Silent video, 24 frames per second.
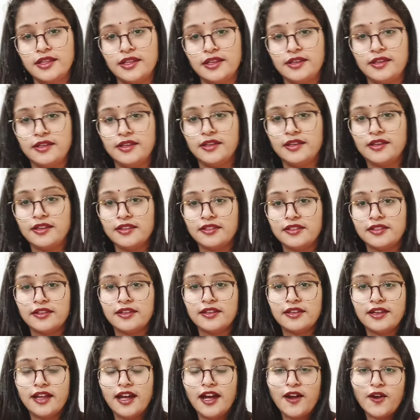देखिए
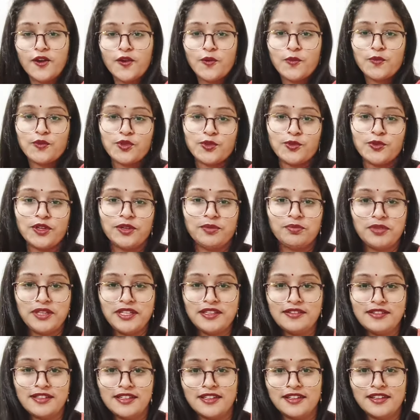कितना खूबसूरत
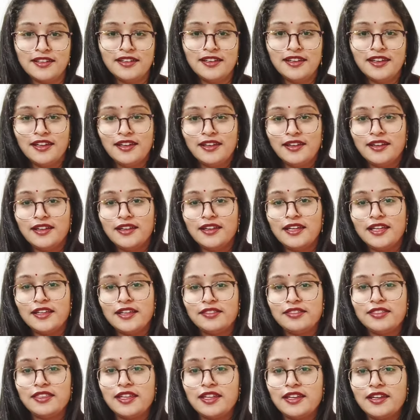पीस है
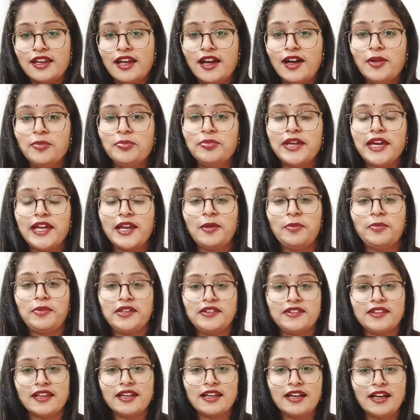कितना प्यारा
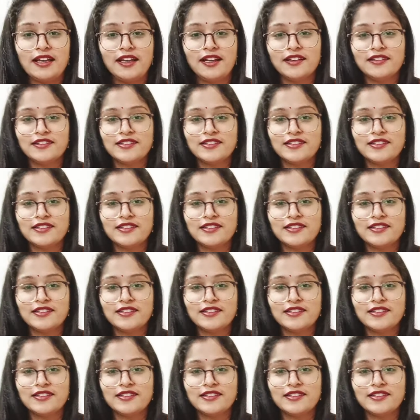पीस है कलर